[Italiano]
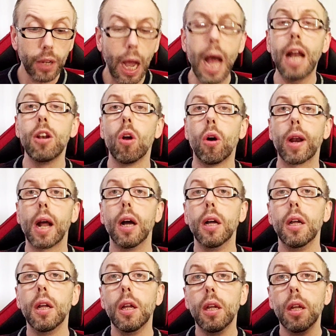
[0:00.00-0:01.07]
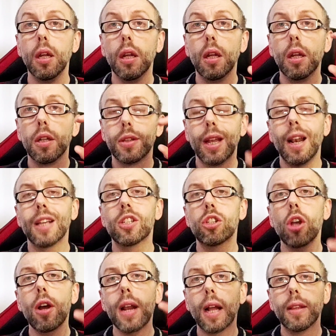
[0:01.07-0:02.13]
Allora, nella
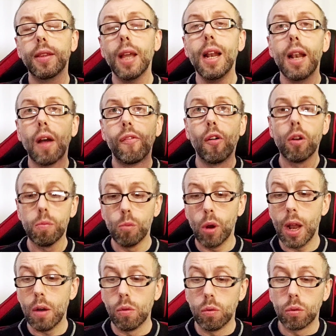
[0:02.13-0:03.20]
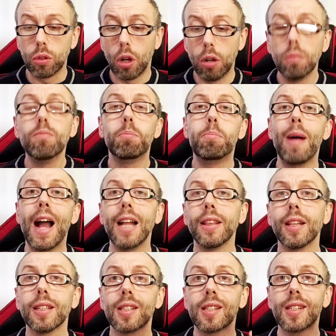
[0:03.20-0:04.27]
storia della Formula 1
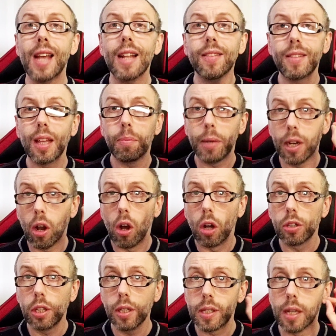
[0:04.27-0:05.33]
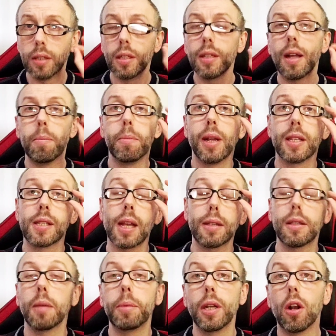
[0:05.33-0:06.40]
ben sette piloti, sentite a me,
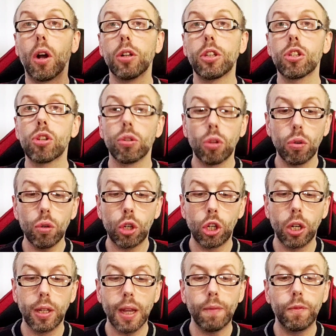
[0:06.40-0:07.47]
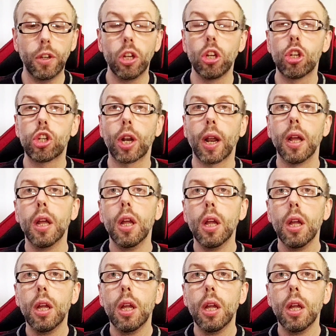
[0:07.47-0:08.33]
sette piloti sono riusciti a vincere